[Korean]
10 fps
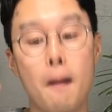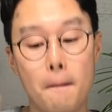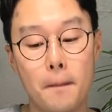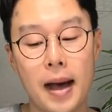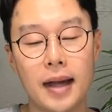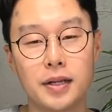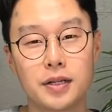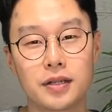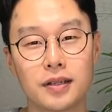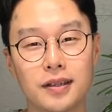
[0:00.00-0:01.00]

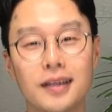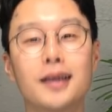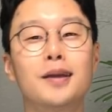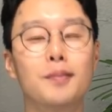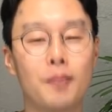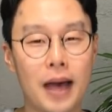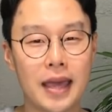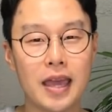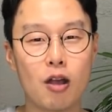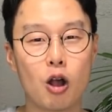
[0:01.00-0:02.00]
bought.
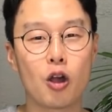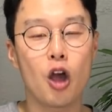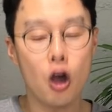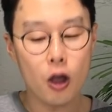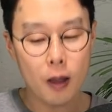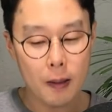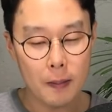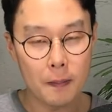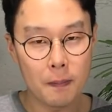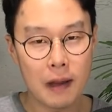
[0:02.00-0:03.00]
by의 과거형
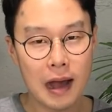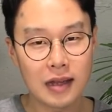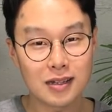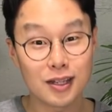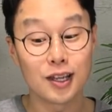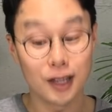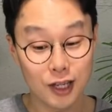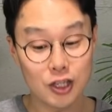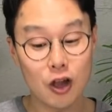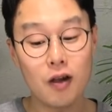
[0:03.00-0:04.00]
bought.
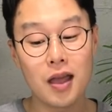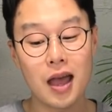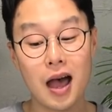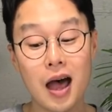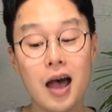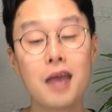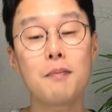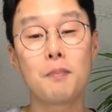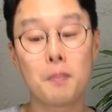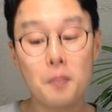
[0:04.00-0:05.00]
그죠?
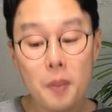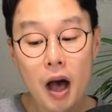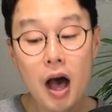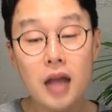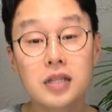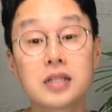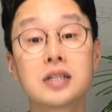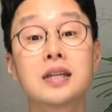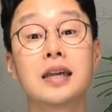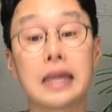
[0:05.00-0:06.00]
I bought
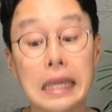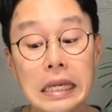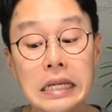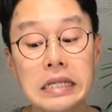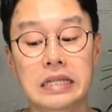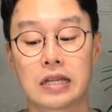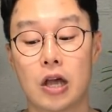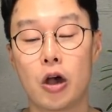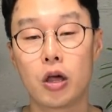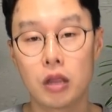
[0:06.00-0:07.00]
it
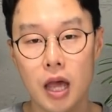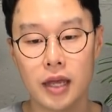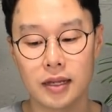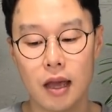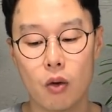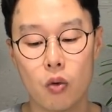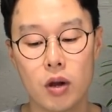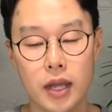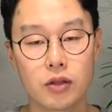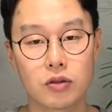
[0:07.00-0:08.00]
online. 나
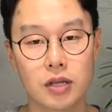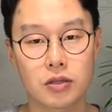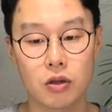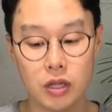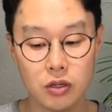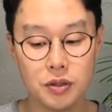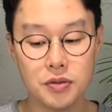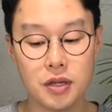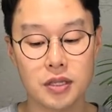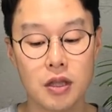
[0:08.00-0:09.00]
온라인으로 샀어.
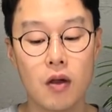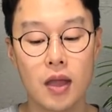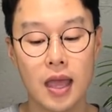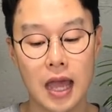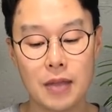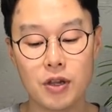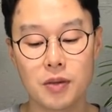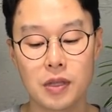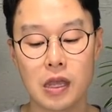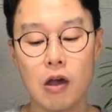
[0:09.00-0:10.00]
인터넷으로 샀어. 아니면
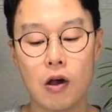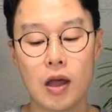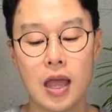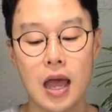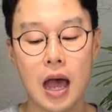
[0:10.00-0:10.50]
그 밑에요.